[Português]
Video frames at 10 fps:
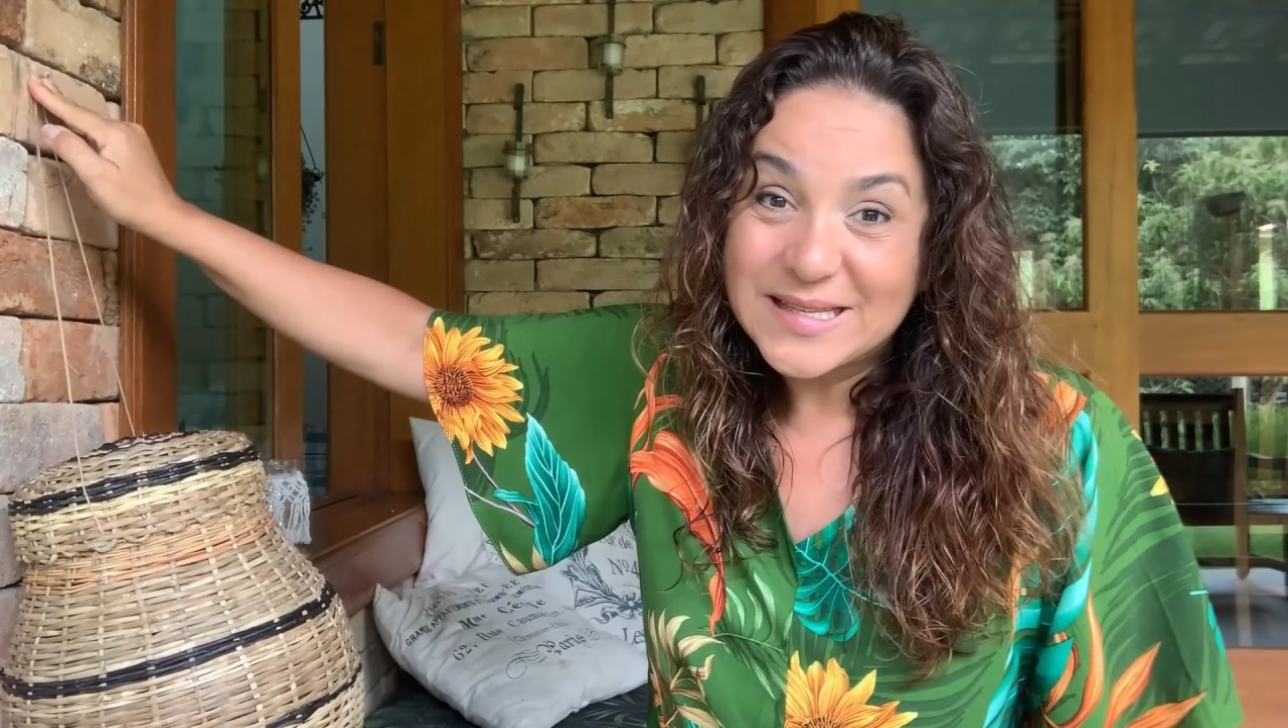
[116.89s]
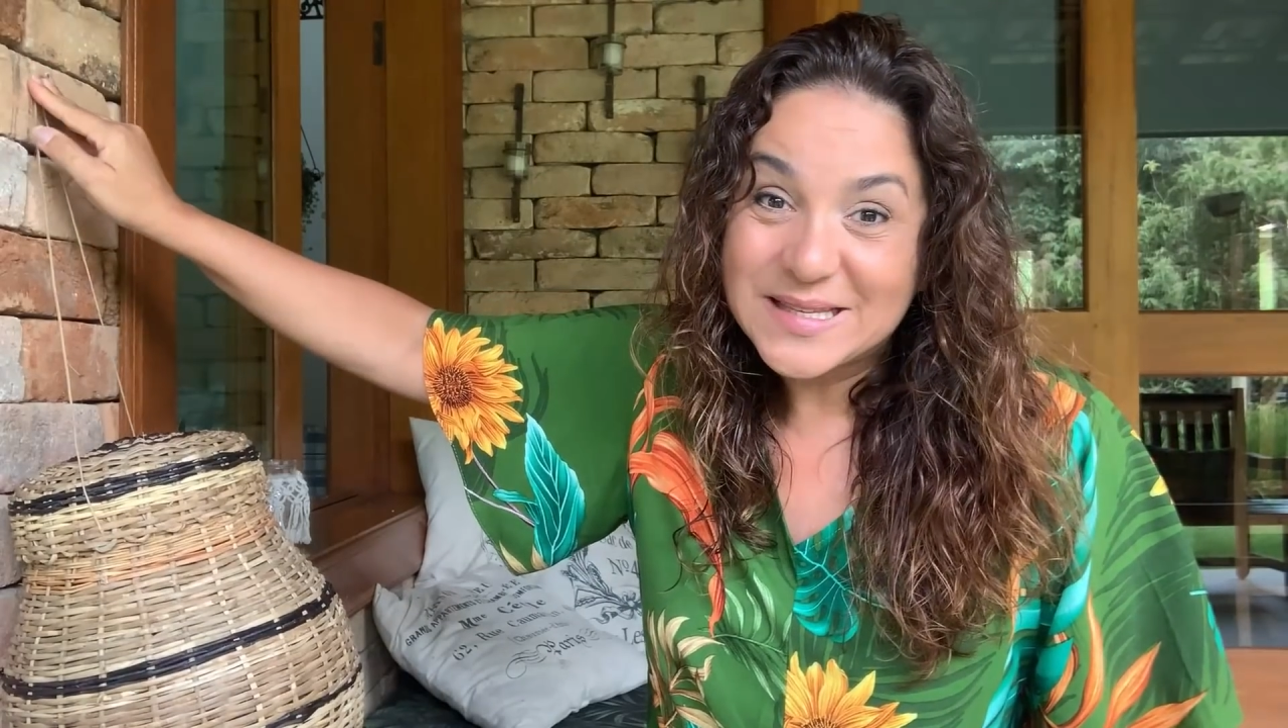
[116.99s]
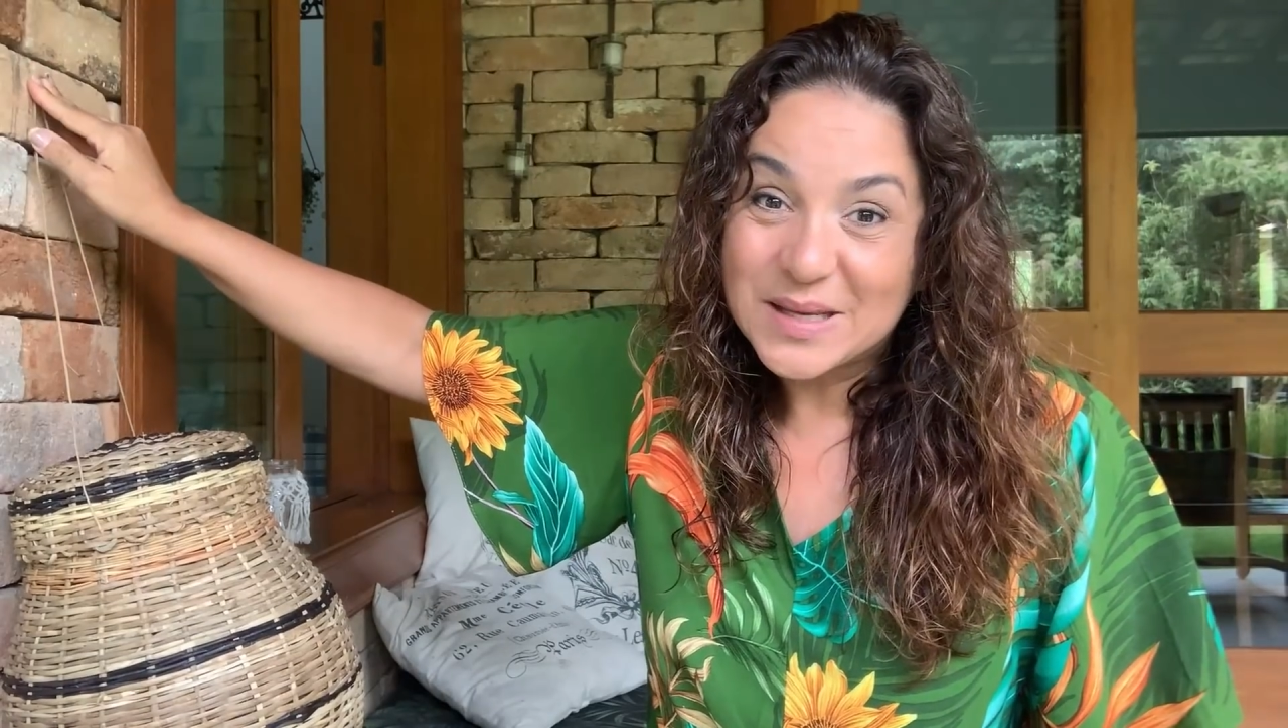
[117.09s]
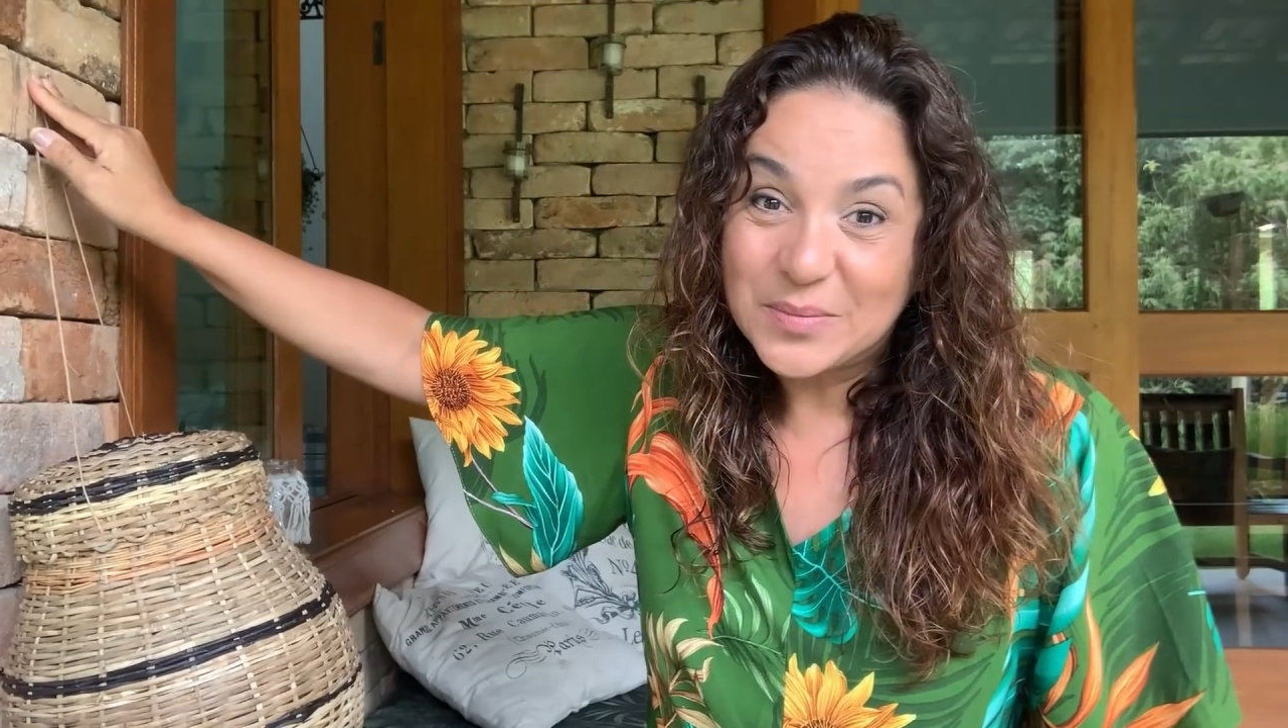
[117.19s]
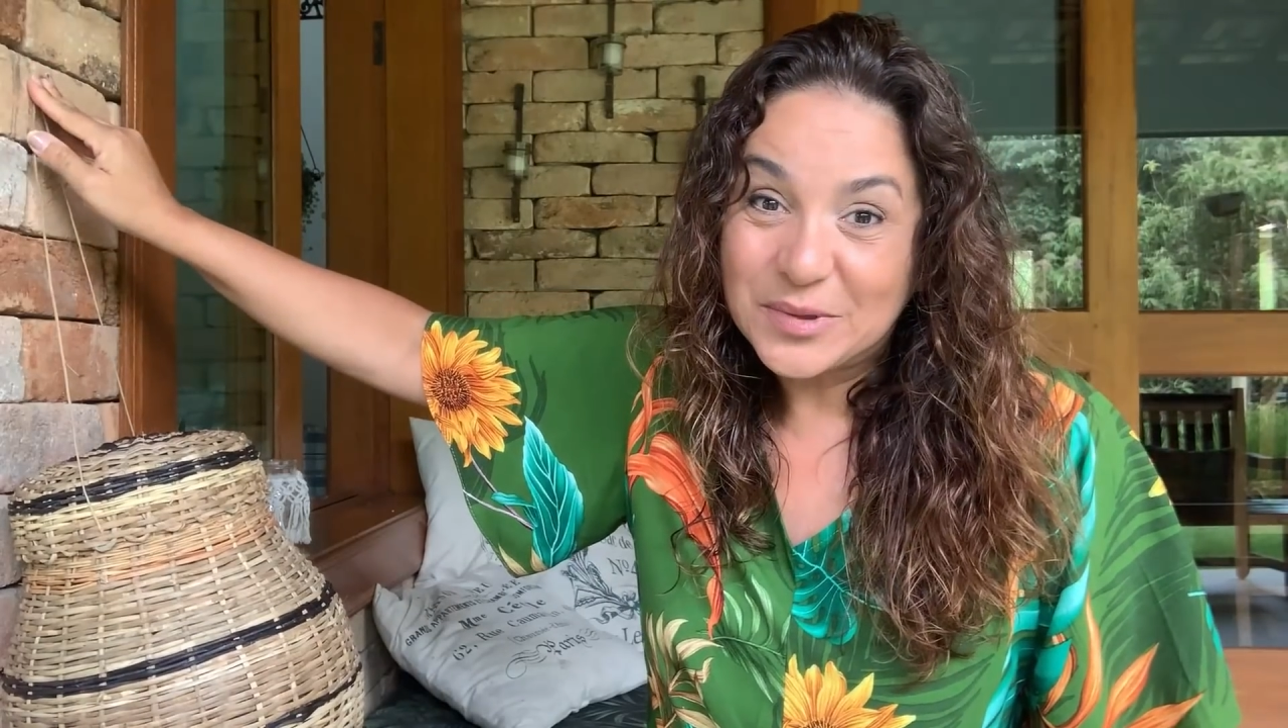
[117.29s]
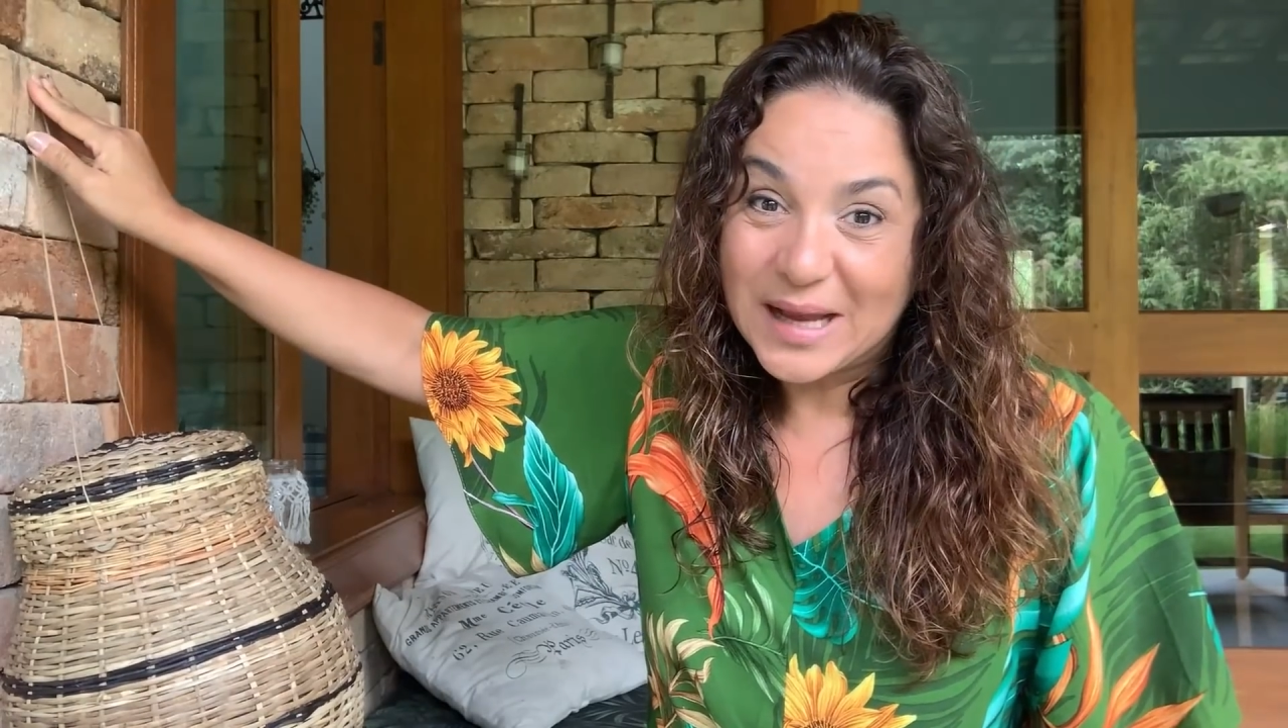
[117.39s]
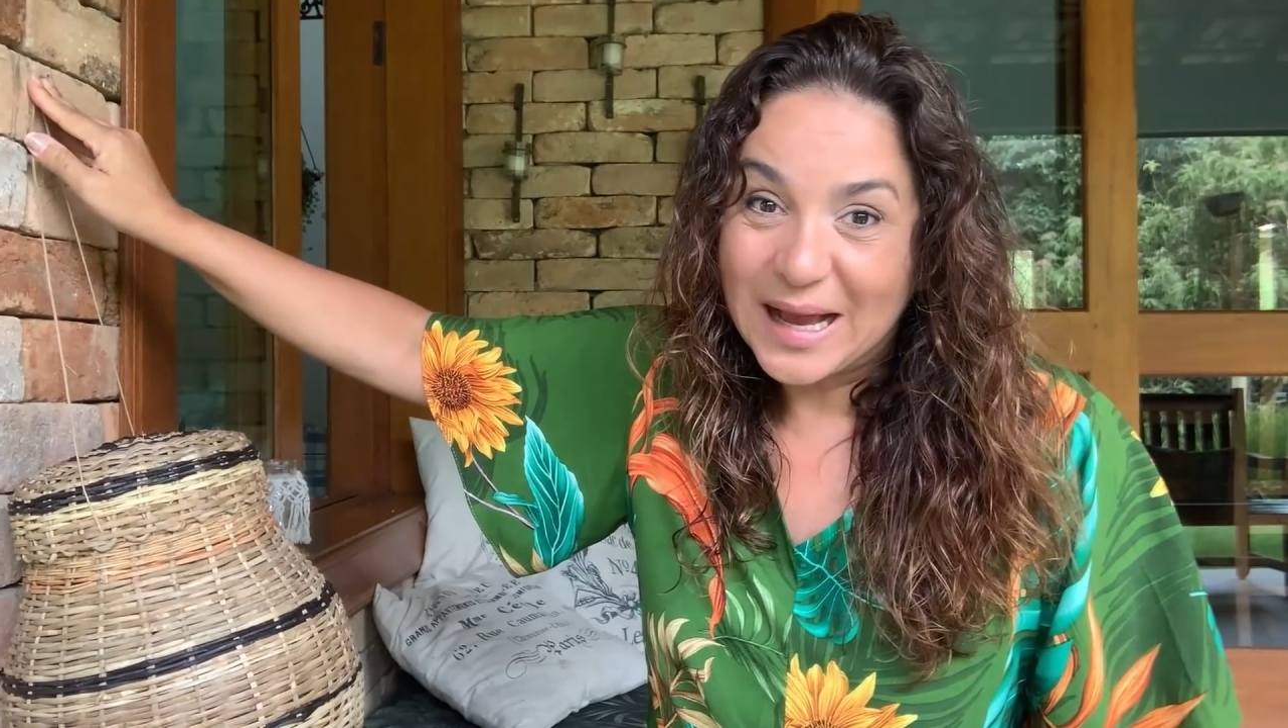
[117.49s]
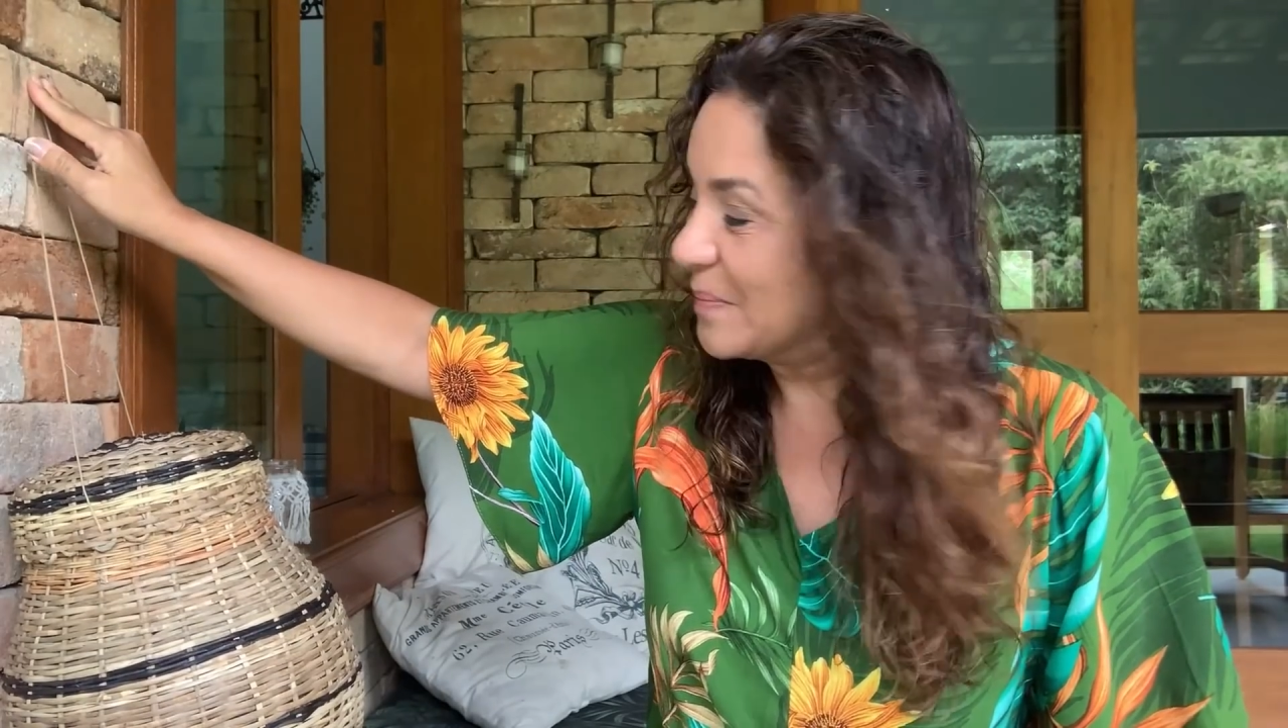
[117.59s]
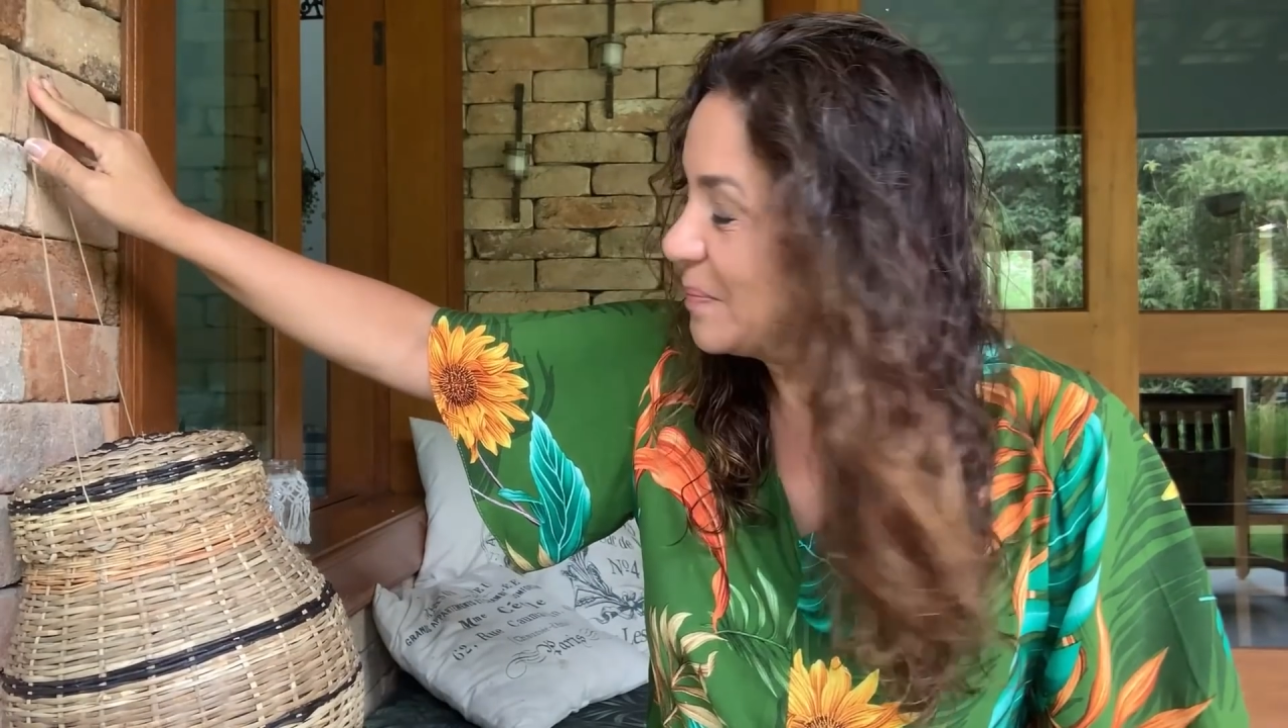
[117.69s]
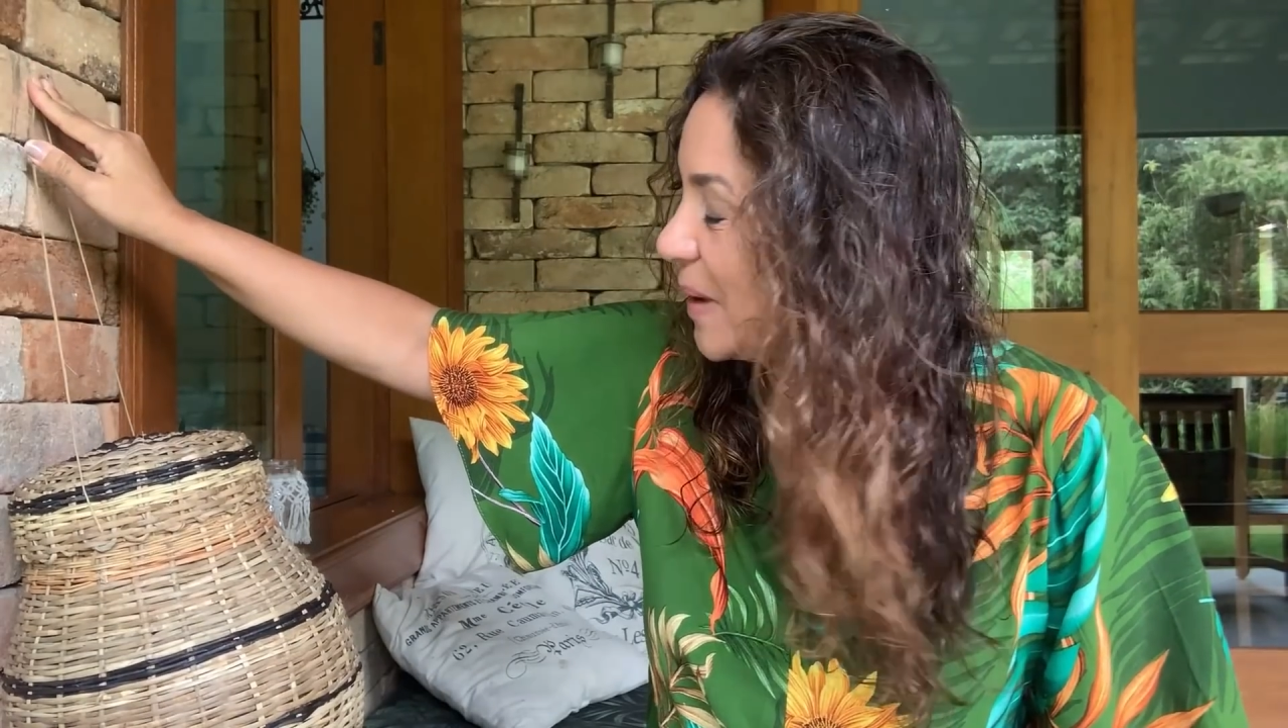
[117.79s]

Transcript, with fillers: esse samburá